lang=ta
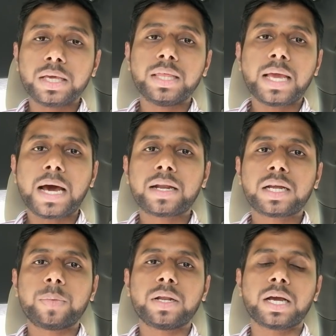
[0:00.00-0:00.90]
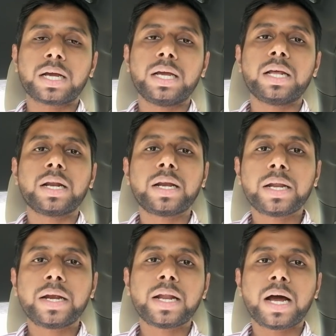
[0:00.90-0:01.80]
இது யாருக்கு அப்படின்னாக்க
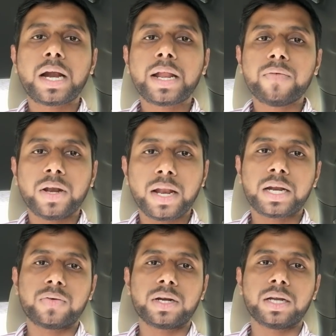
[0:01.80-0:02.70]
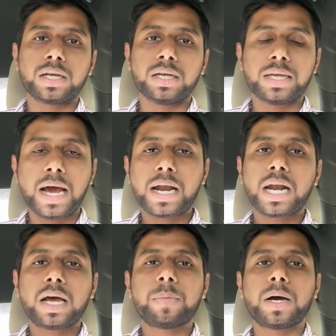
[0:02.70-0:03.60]
ரிட்டையர்டான ஆன வெளிநாட்டவர்களுக்கு
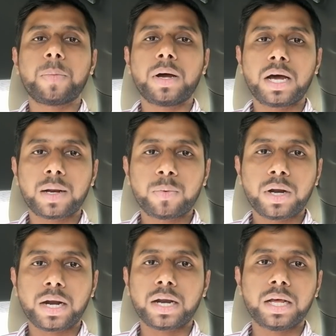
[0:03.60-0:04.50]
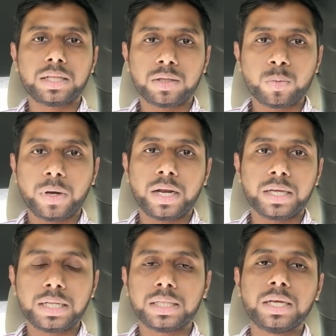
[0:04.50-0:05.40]
யாரெல்லாம் அப் அரபு நாட்டில் அந்த துபாயில்
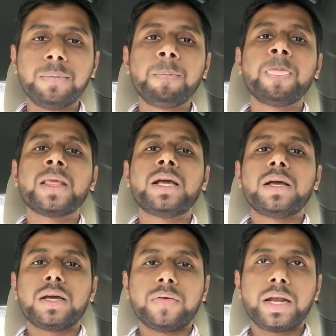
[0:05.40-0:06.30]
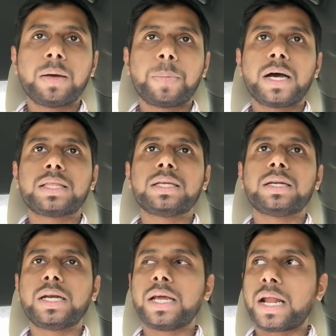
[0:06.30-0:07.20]
இருந்து வேலை பார்த்து
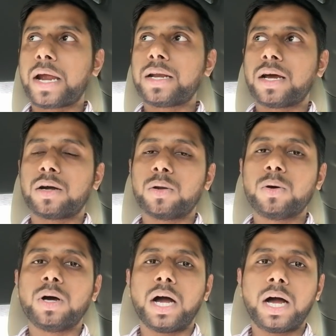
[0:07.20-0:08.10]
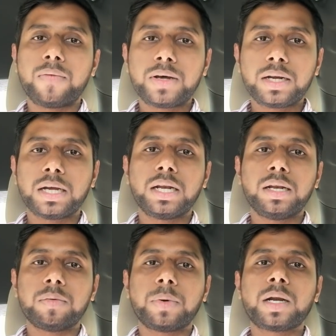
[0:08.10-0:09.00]
ரிட்டையர் ஆயிட்டாங்களோ அவர்கள்
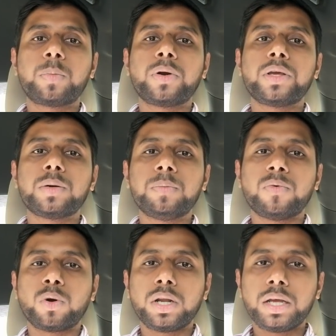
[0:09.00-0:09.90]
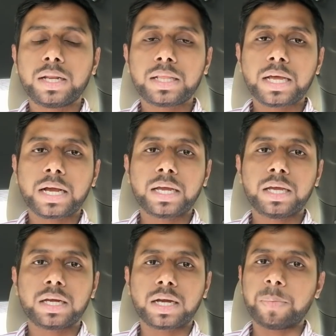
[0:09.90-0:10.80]
மறுபடியும் ஒன்று இருந்தாக்க
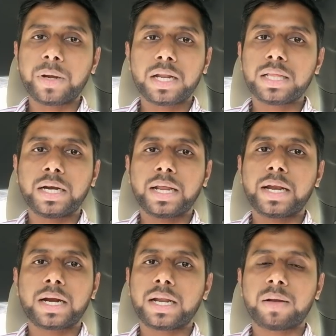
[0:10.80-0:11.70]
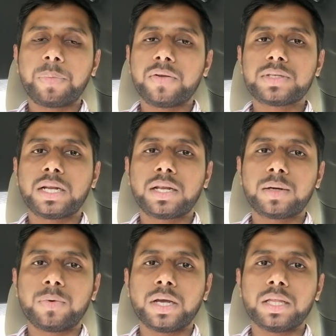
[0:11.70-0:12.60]
கம்பெனிலேருந்து ரிட்டையர் ஆயிட்டாங்கன்னா கம்பெனி விசாவில்
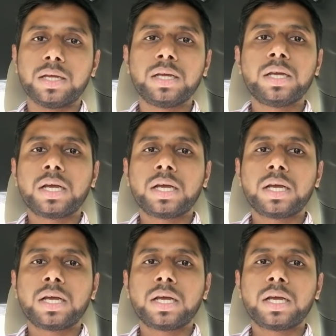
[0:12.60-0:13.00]
இருக்க முடியாது